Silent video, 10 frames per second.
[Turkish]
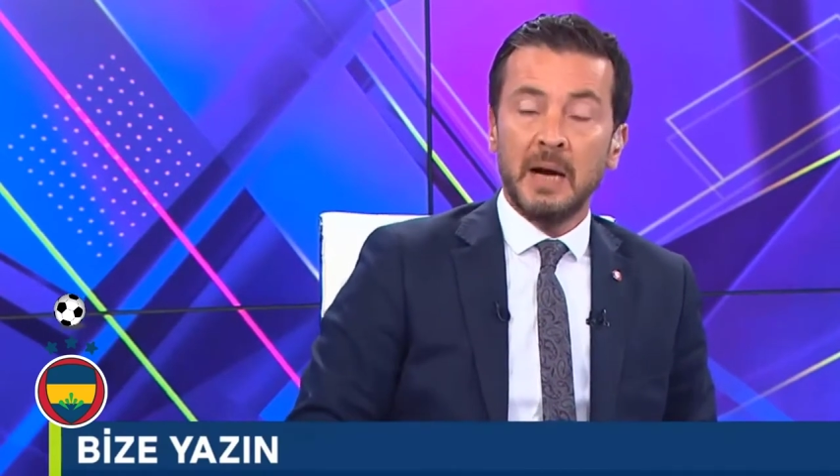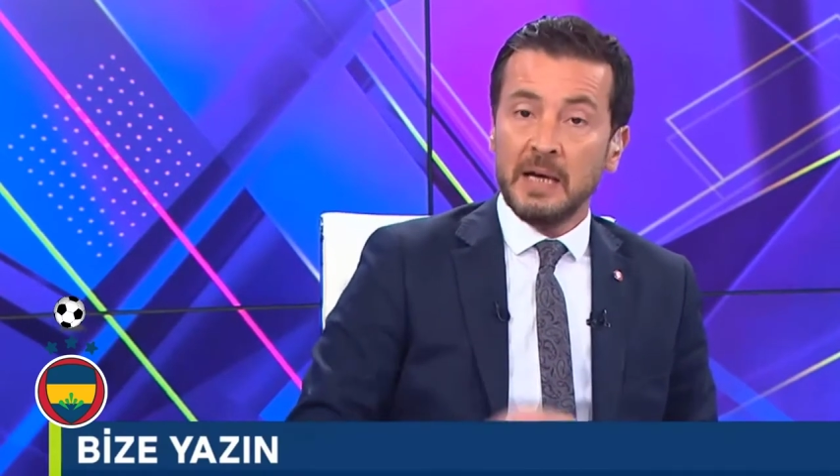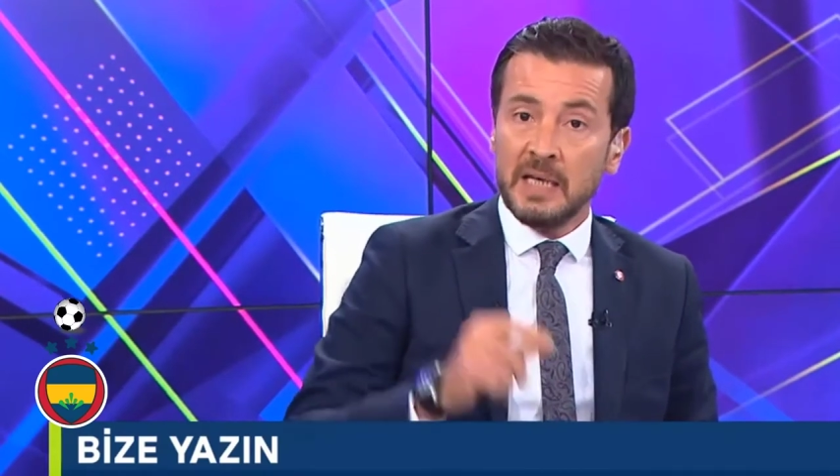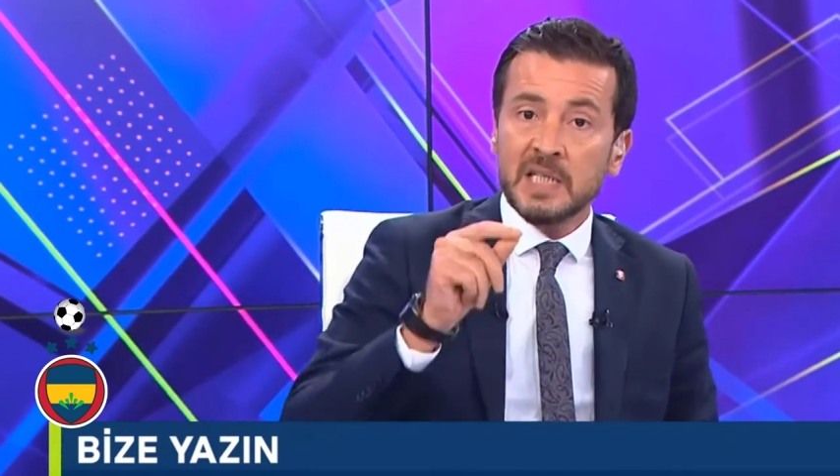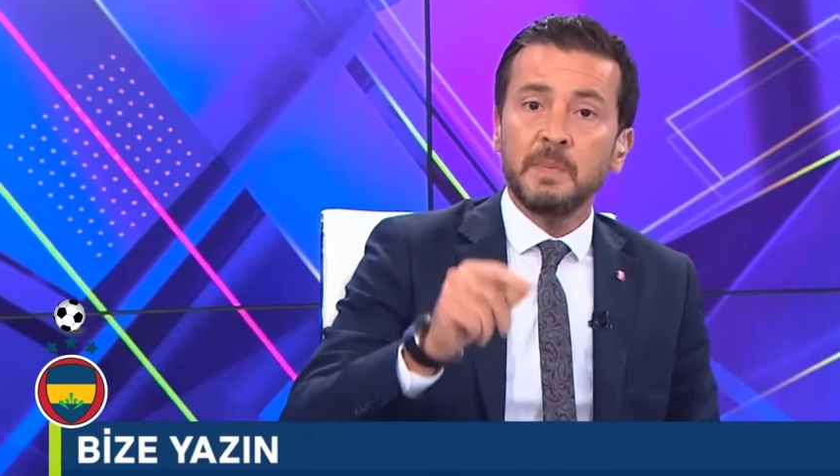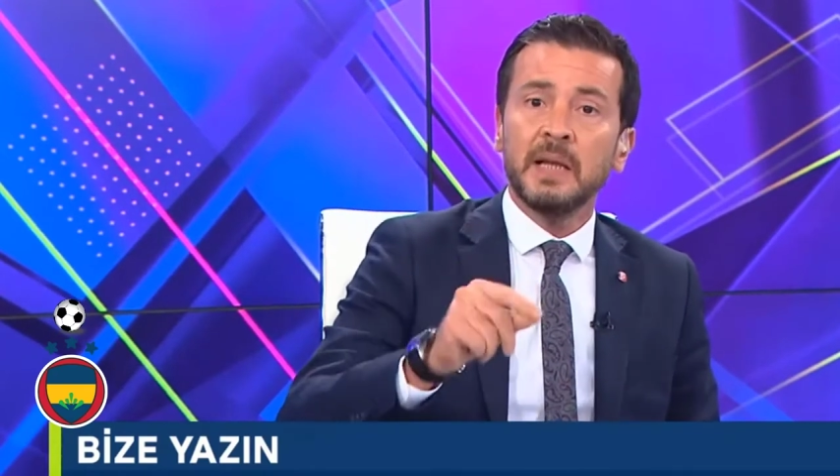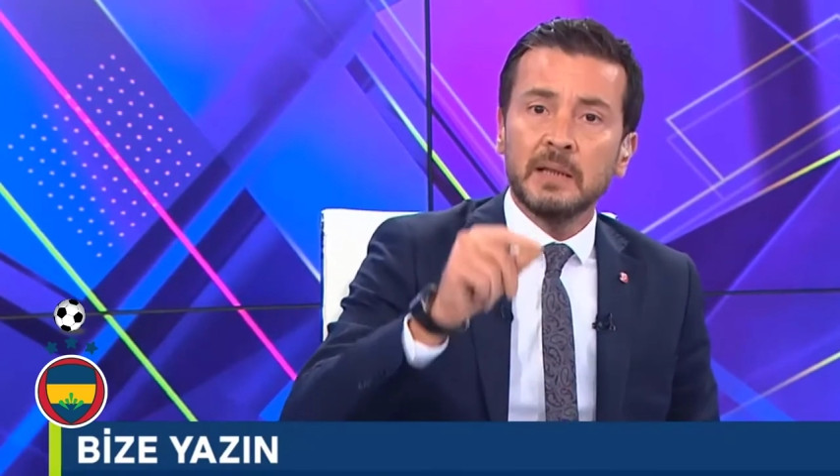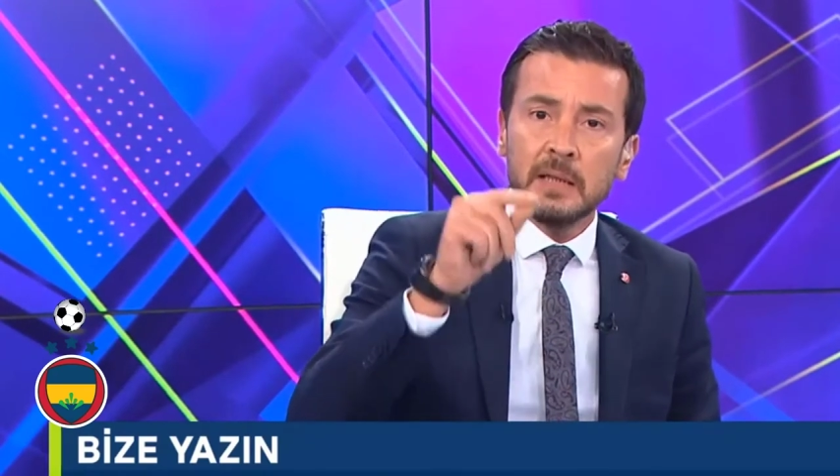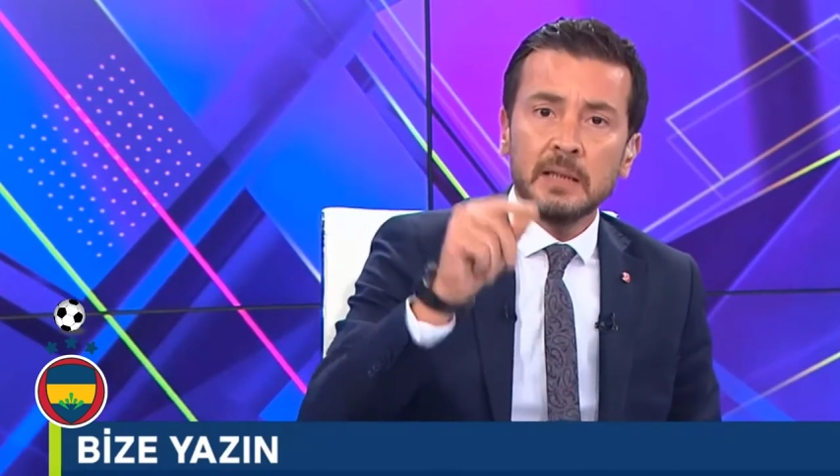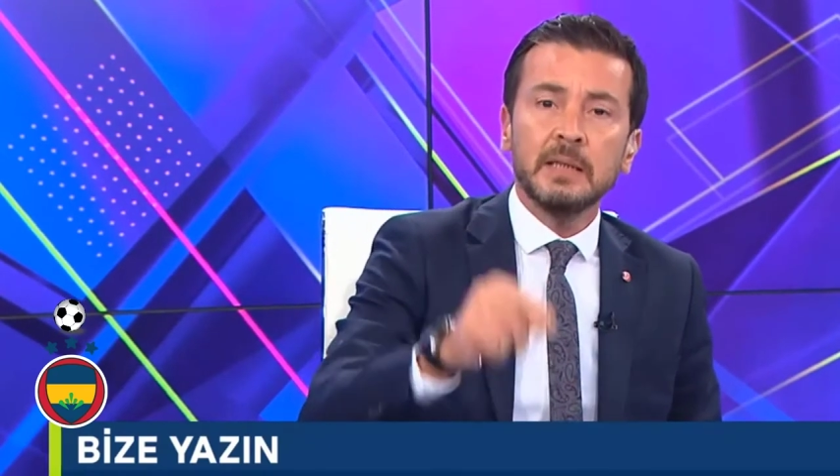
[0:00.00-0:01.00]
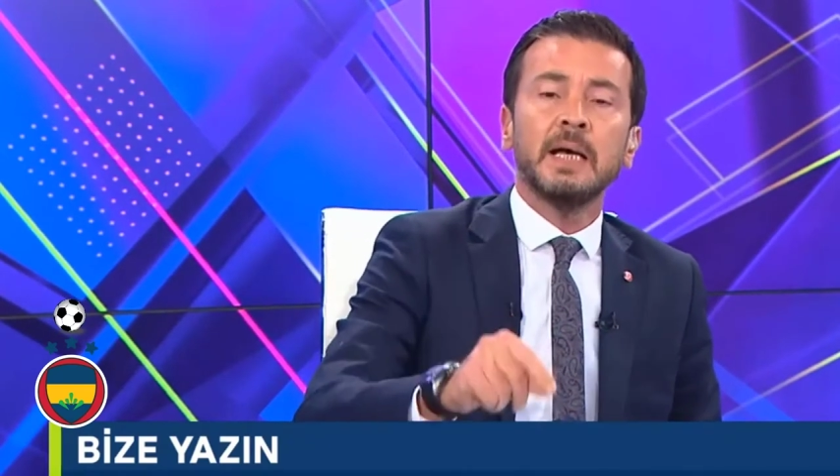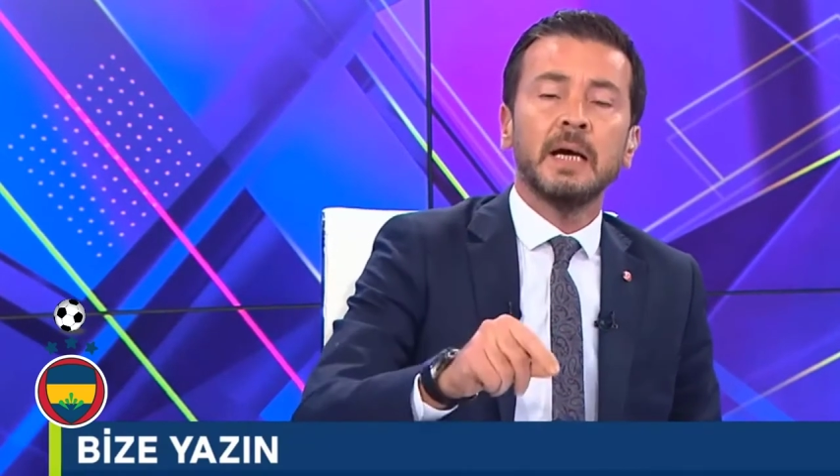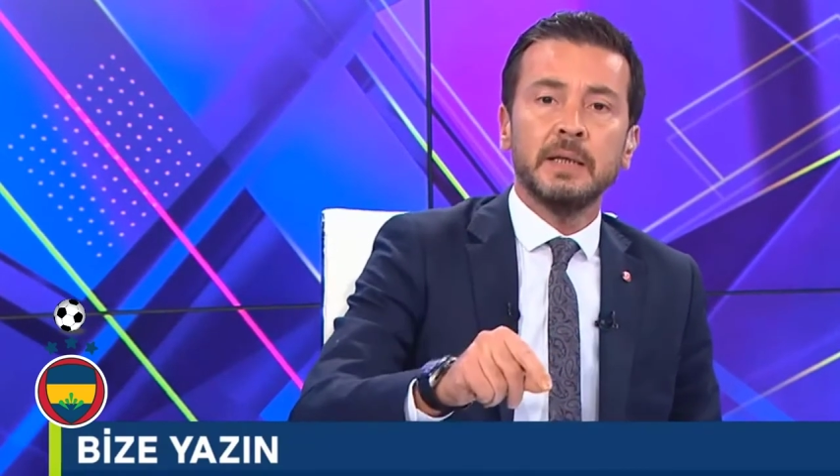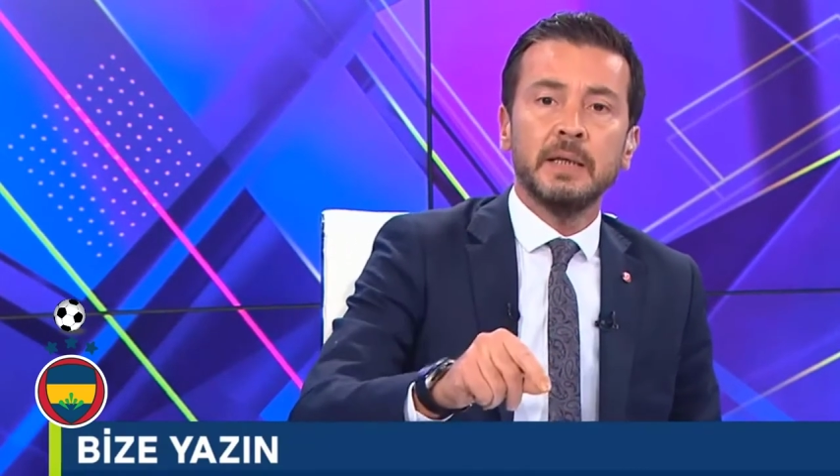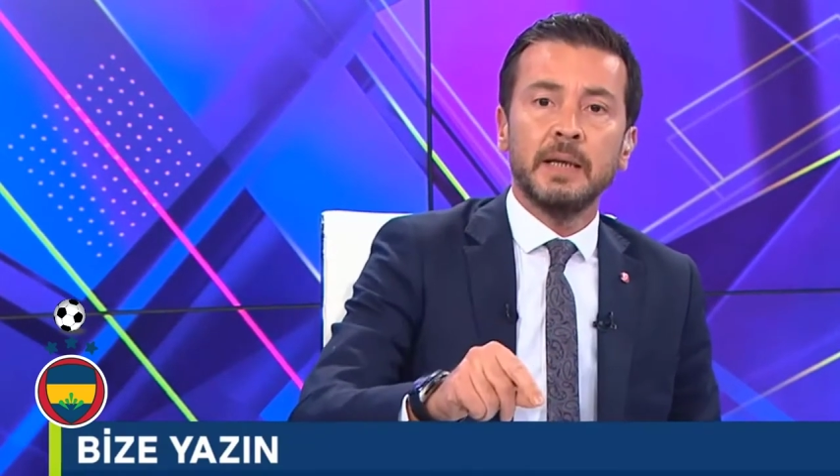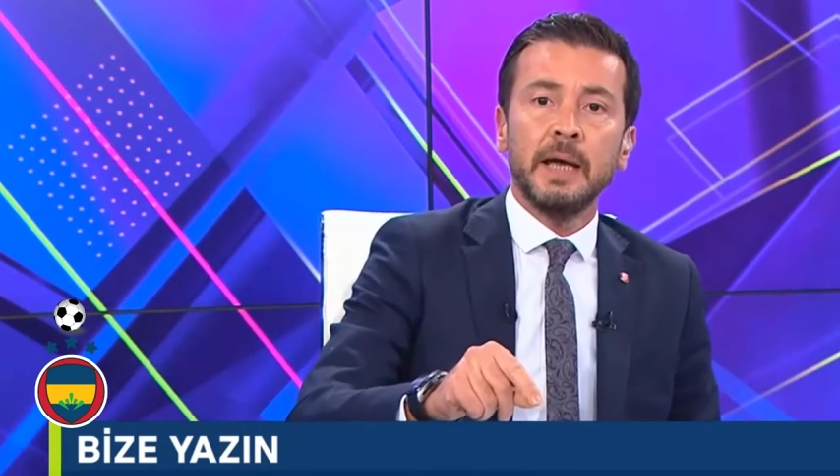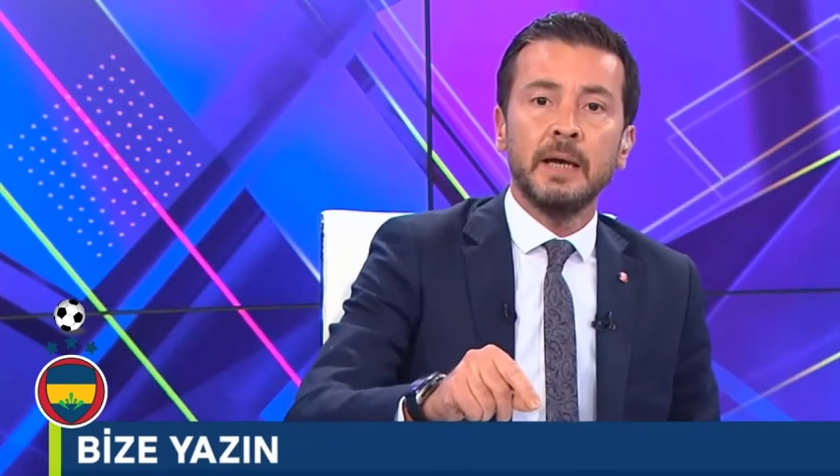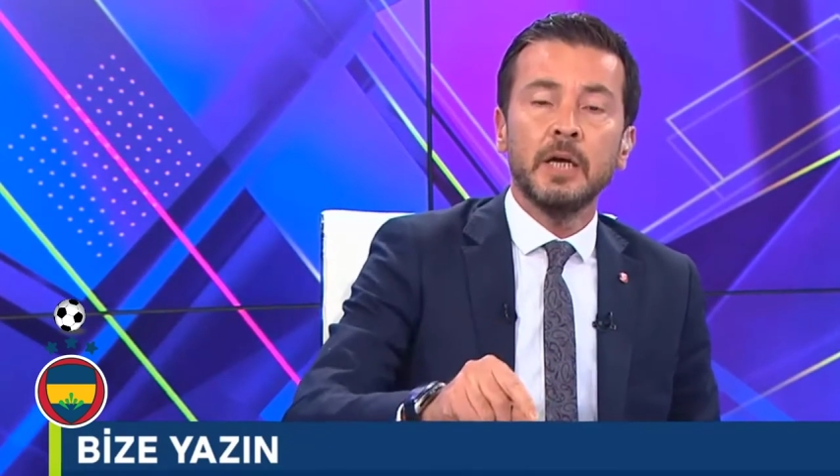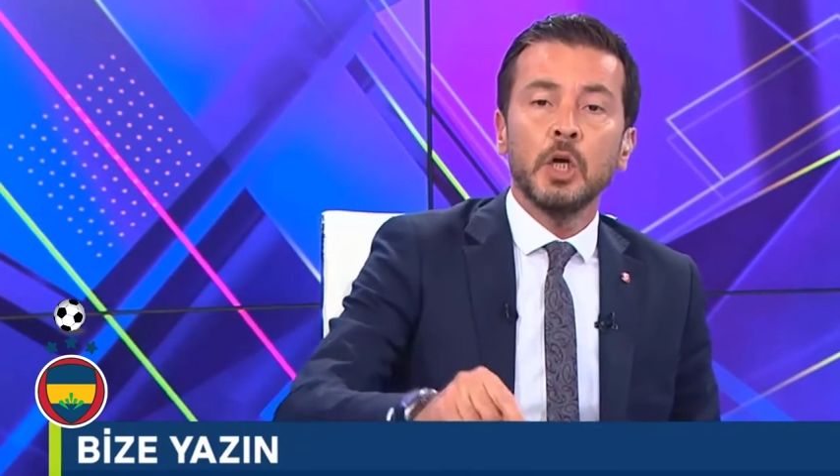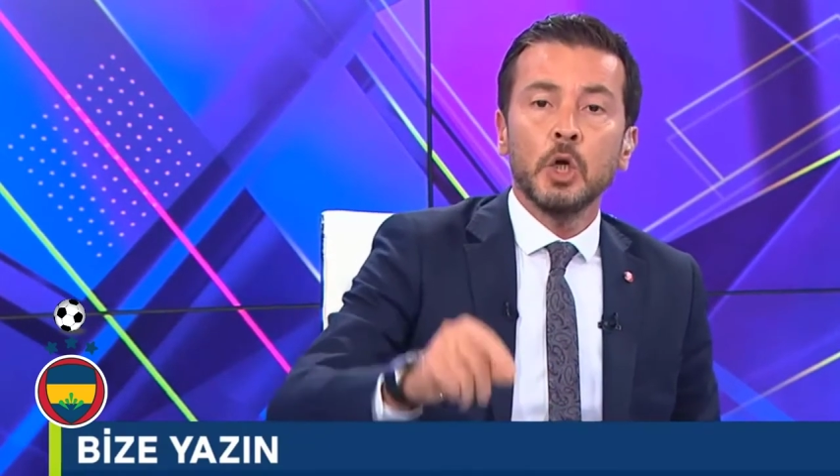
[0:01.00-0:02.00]
bak ispatladığın
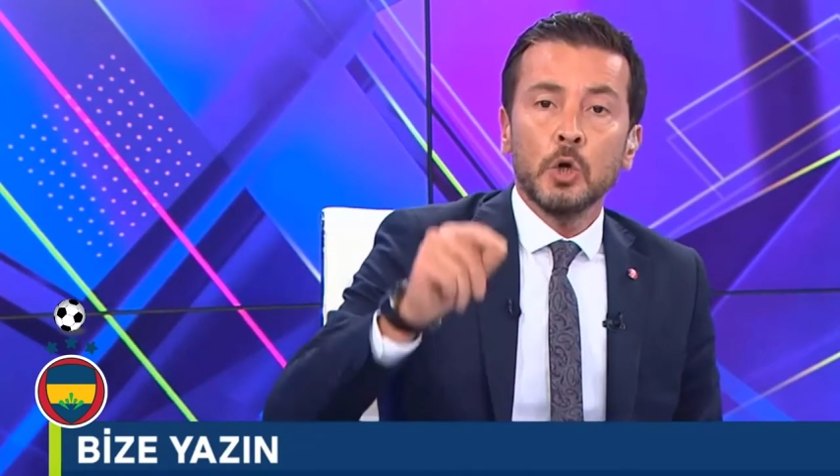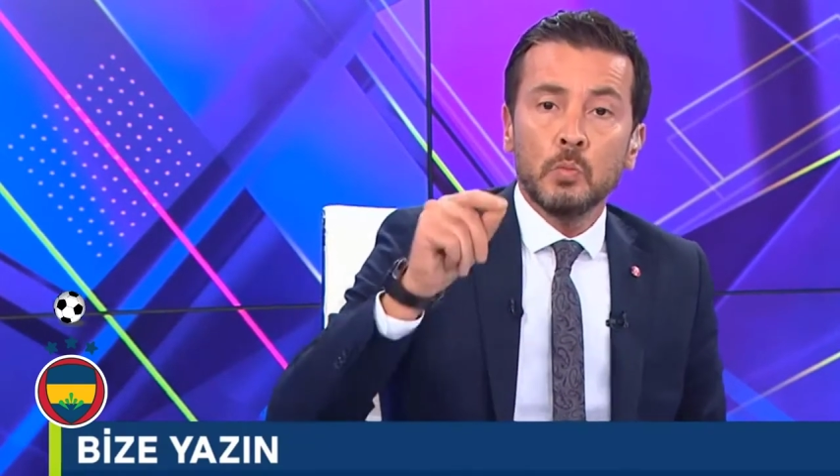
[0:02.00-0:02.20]
takdirde